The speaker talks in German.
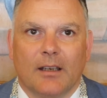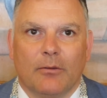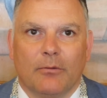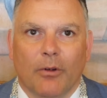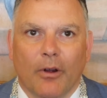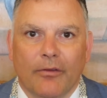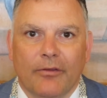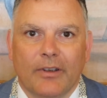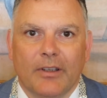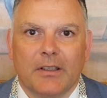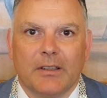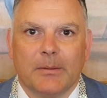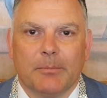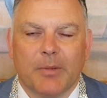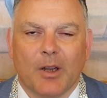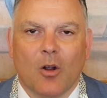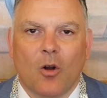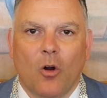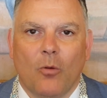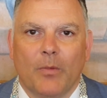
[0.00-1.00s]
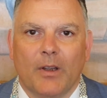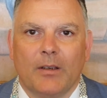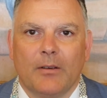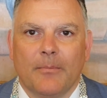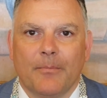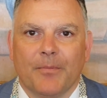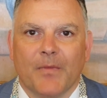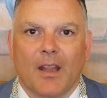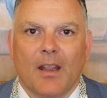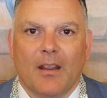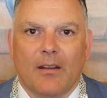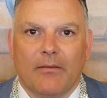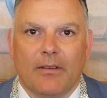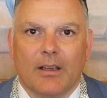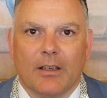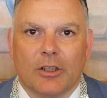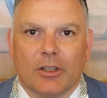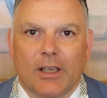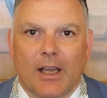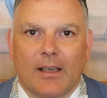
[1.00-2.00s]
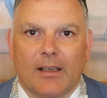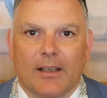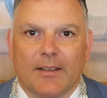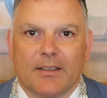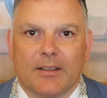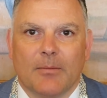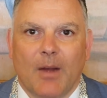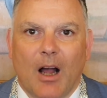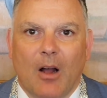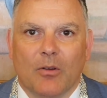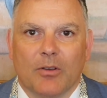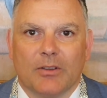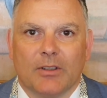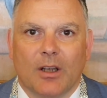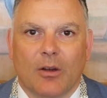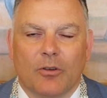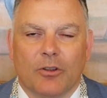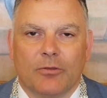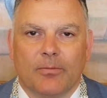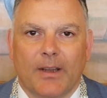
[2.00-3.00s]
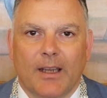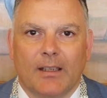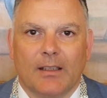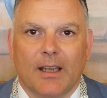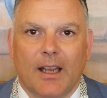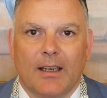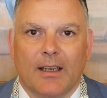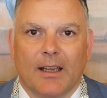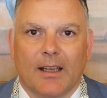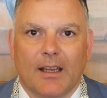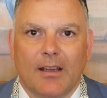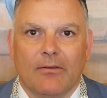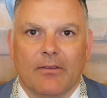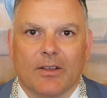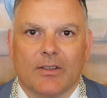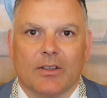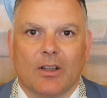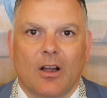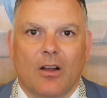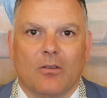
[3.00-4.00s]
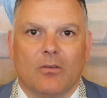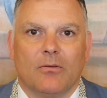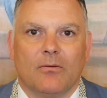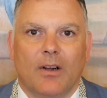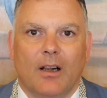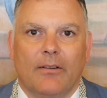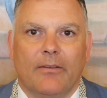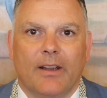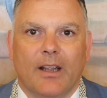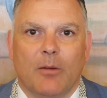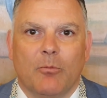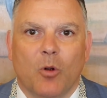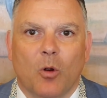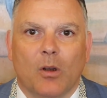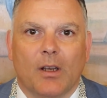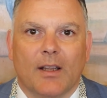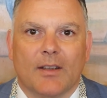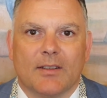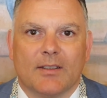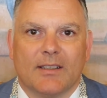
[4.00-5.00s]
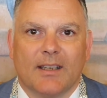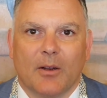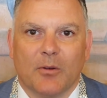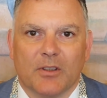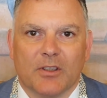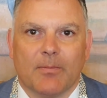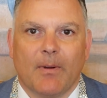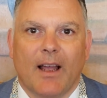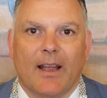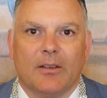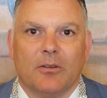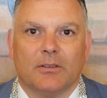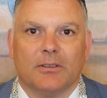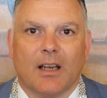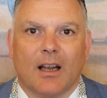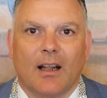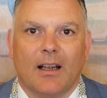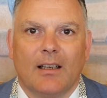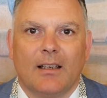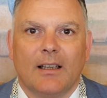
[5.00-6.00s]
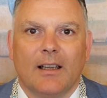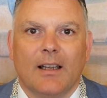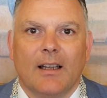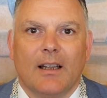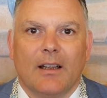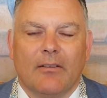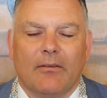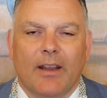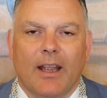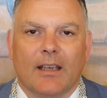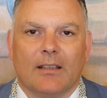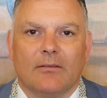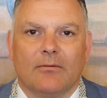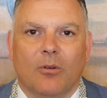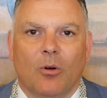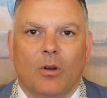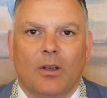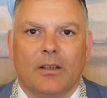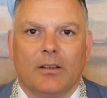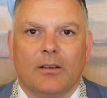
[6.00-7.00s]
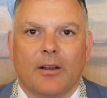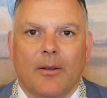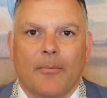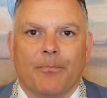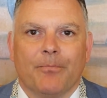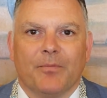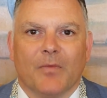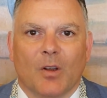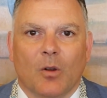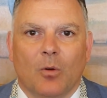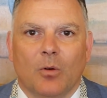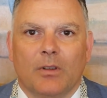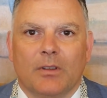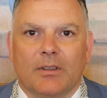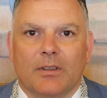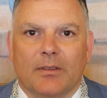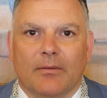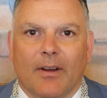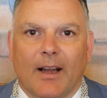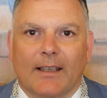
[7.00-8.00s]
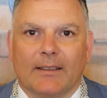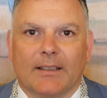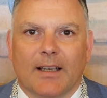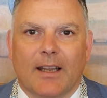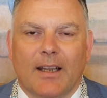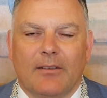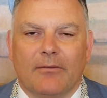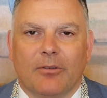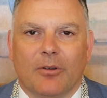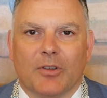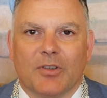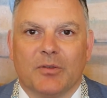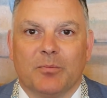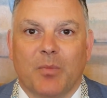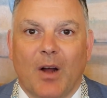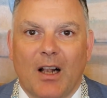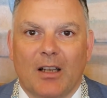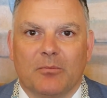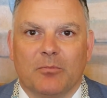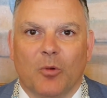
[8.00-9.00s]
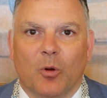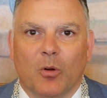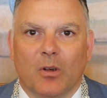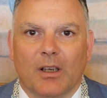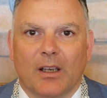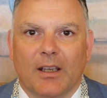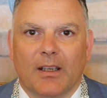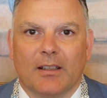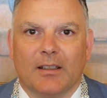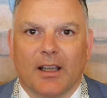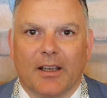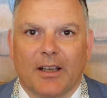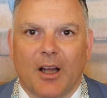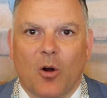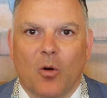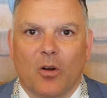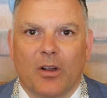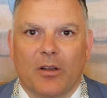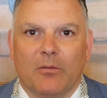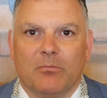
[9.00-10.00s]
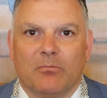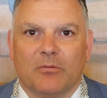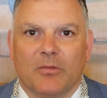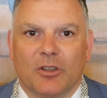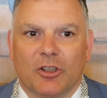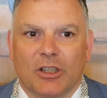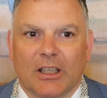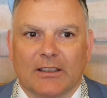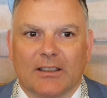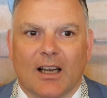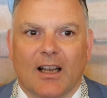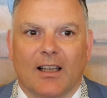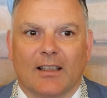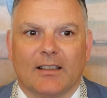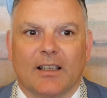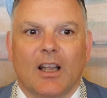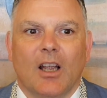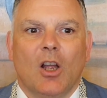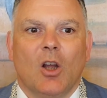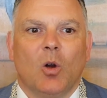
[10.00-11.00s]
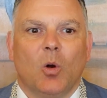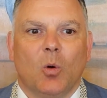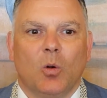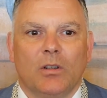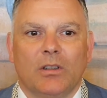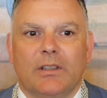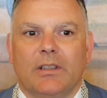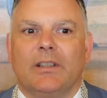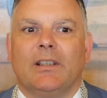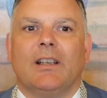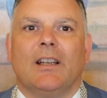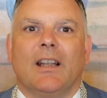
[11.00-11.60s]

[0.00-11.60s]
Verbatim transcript: Entwürfe bekommen. Wir stehen jetzt im Austausch wegen der Energieversorgung, weil wir ja möglichst CO2-neutral werden wollen und weitere Infos baldmöglich dann auch im Stadtrat. Und